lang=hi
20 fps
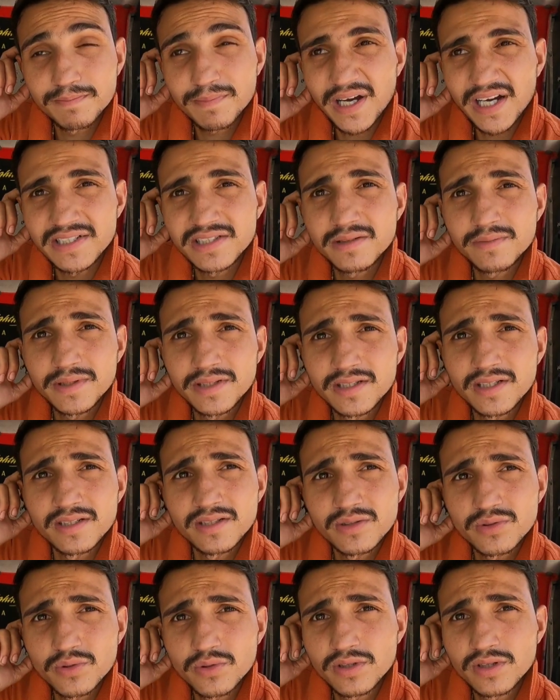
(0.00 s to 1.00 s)
पाँच ही बज गए
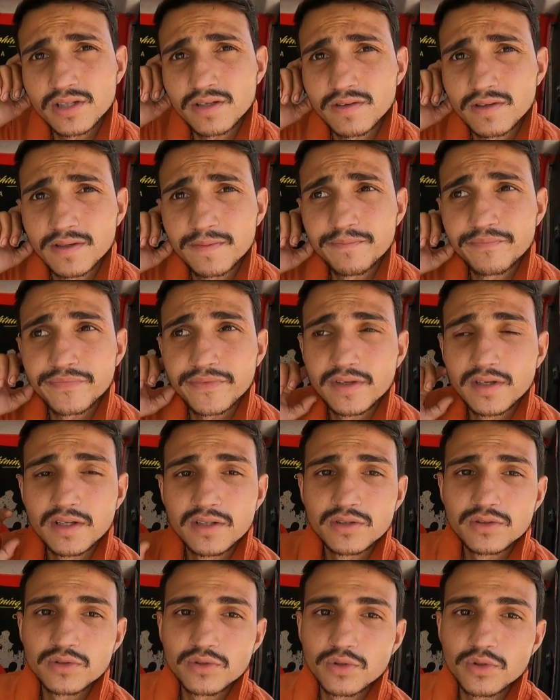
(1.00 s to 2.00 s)
थे सोते हुए
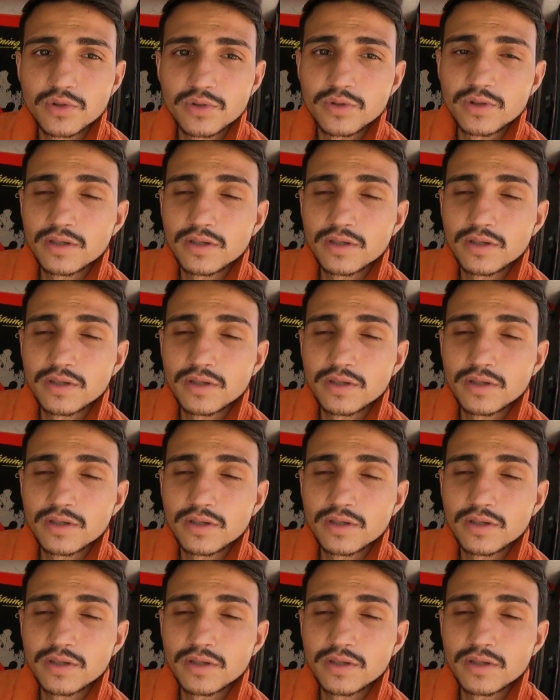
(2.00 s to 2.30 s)
सो